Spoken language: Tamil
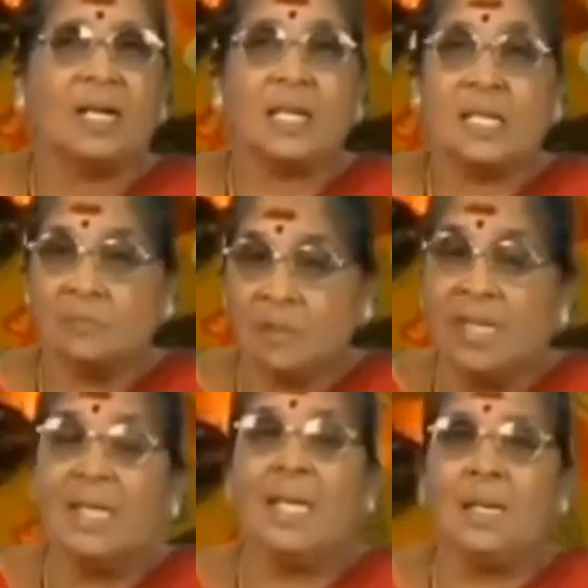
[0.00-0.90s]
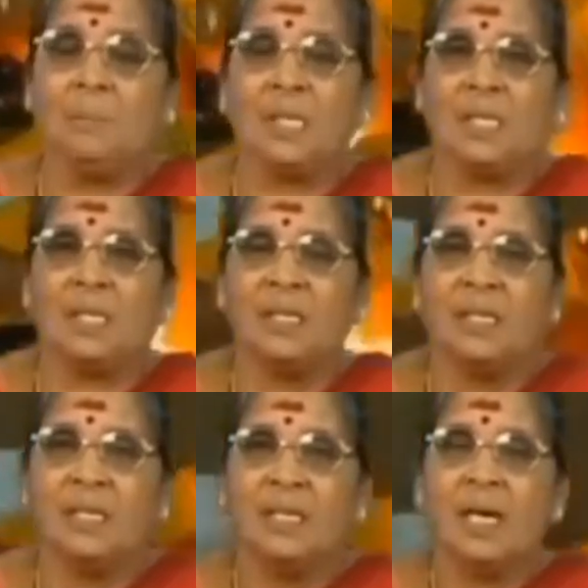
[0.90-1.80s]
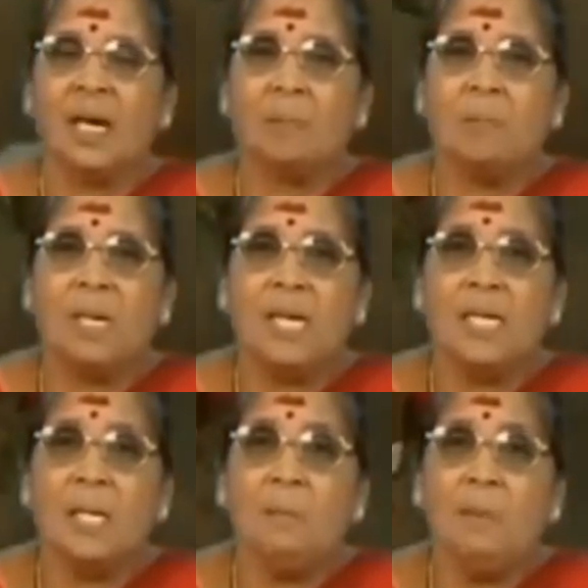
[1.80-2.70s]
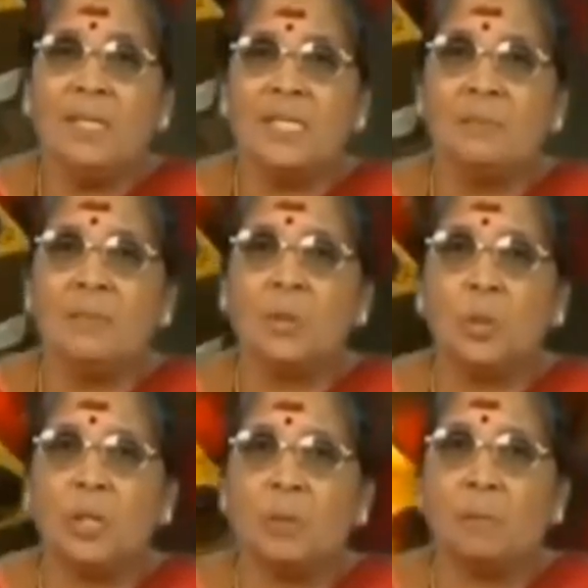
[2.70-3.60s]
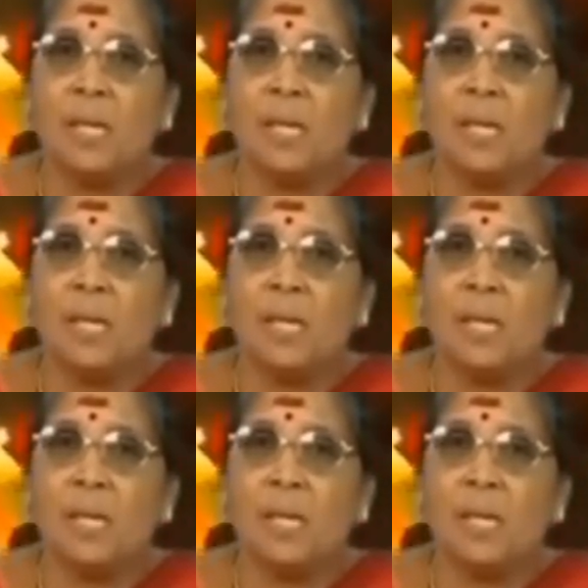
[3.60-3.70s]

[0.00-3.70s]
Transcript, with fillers: ஆனால் அது வாழ்க்கை என்பது அப்படியே நெருப்பாற்றின் மீது ஒரு